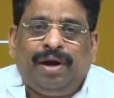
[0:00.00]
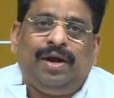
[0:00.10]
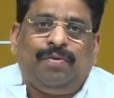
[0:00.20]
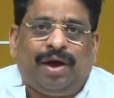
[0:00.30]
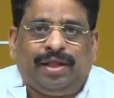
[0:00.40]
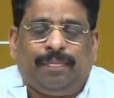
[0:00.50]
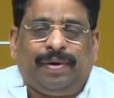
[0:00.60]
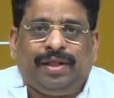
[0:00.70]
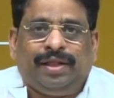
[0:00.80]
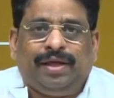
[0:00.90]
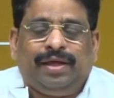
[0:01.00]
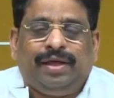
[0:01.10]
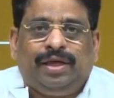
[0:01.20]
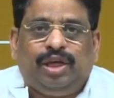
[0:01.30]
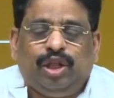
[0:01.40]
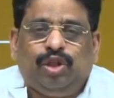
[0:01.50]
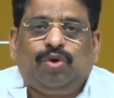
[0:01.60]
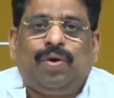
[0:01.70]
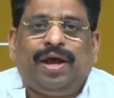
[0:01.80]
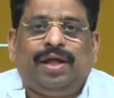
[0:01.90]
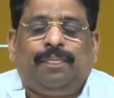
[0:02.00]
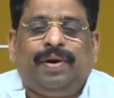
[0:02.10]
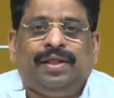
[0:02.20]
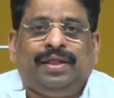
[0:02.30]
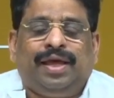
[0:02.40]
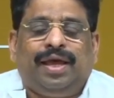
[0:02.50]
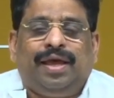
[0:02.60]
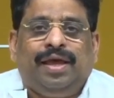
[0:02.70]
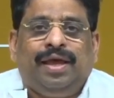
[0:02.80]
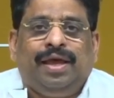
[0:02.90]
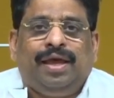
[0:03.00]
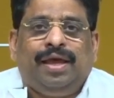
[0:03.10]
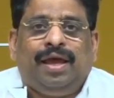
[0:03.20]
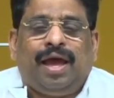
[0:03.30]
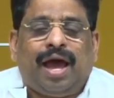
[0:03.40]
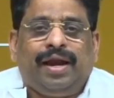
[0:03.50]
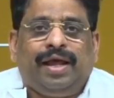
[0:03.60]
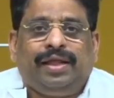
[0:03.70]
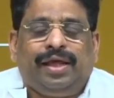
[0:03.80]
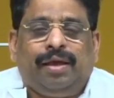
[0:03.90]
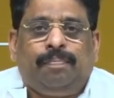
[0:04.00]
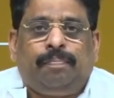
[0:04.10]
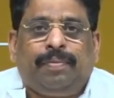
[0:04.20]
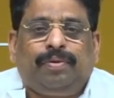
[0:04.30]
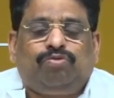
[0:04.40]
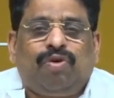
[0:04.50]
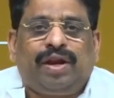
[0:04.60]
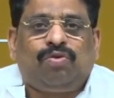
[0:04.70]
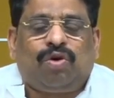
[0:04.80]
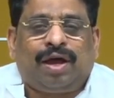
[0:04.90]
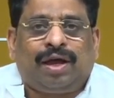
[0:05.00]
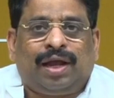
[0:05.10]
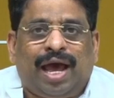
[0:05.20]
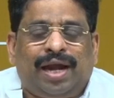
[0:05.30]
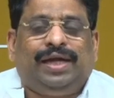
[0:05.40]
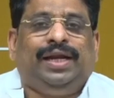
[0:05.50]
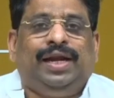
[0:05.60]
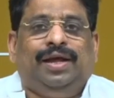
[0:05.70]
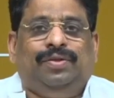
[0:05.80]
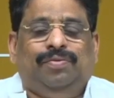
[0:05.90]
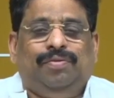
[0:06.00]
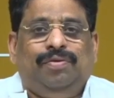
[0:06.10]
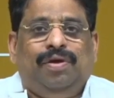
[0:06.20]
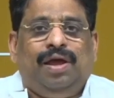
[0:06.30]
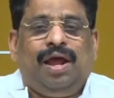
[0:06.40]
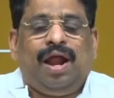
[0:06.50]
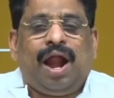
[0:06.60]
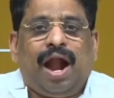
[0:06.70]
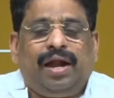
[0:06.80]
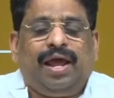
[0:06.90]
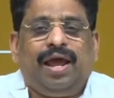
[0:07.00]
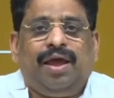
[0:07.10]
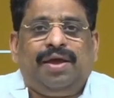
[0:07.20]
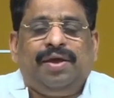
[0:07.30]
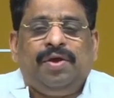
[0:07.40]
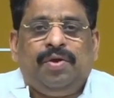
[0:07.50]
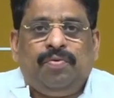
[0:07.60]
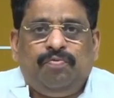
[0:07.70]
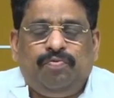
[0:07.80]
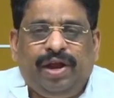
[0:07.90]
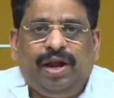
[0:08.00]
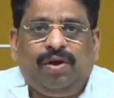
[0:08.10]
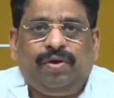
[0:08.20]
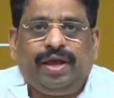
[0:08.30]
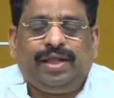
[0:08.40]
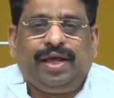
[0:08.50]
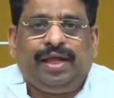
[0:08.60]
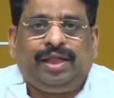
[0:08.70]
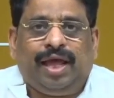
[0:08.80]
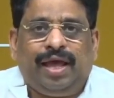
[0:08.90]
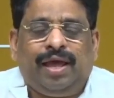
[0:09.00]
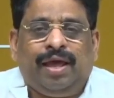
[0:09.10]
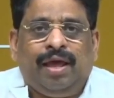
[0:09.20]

మళ్ళీ వాయిదా పడింది ఎందుకు వాయిదా పడింది అనేది ప్రభుత్వానికి ఒక క్లారిటీ లేదు అంటే వీళ్ళు ఏదైతే